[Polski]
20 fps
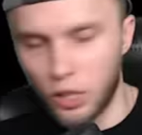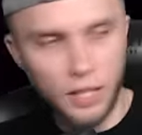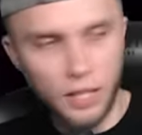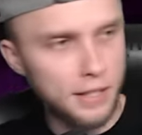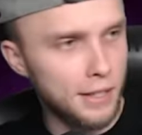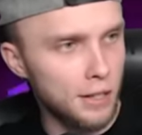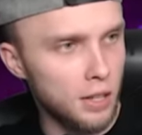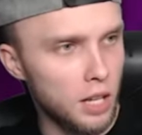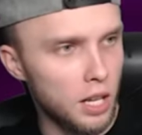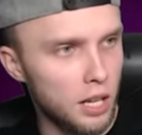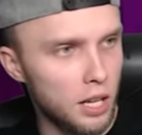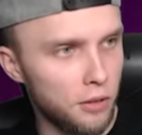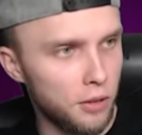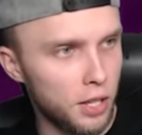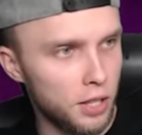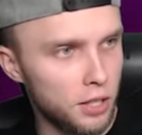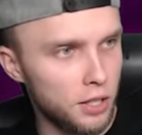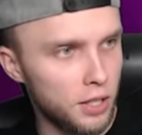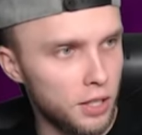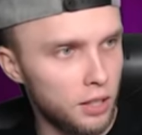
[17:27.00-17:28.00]
Czy ja zginąłem
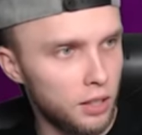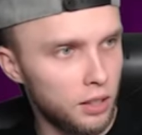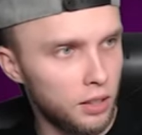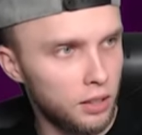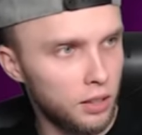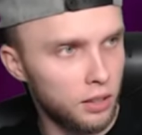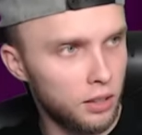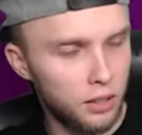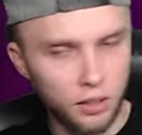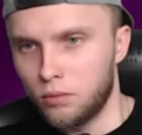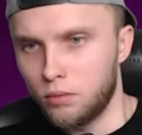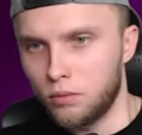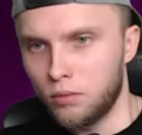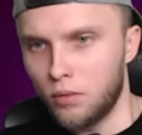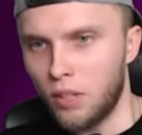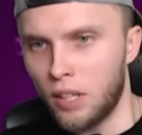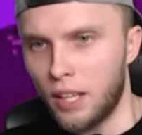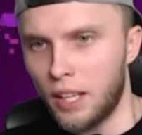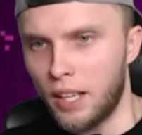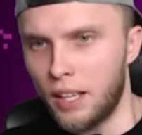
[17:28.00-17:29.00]
właśnie?
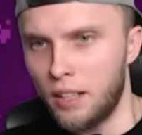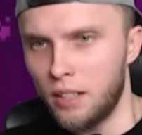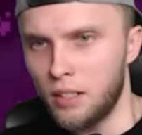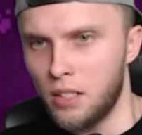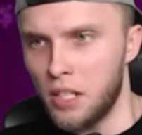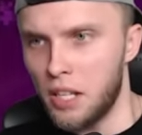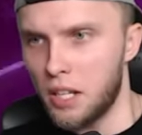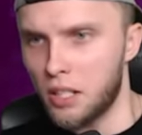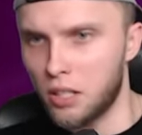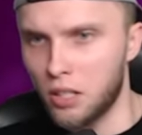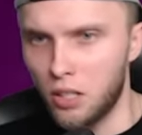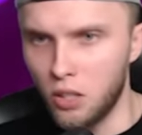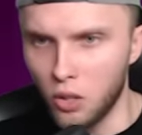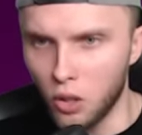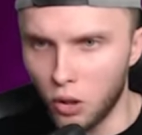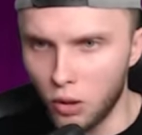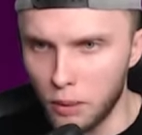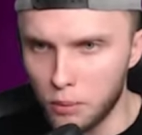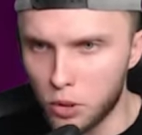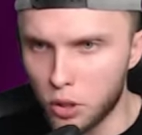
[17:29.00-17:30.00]
Nie, nie
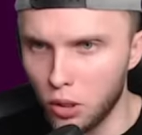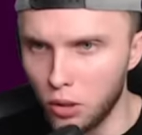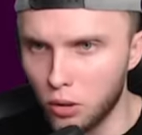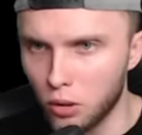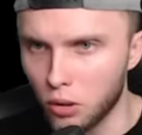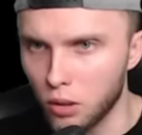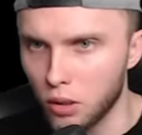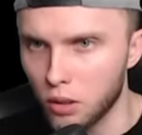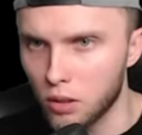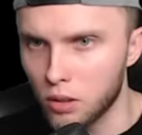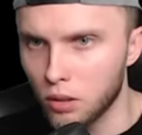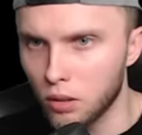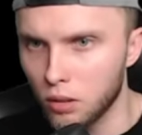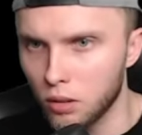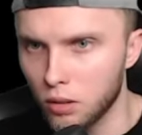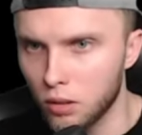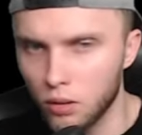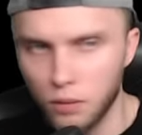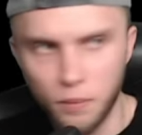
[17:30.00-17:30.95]
zginąłem, co to jest?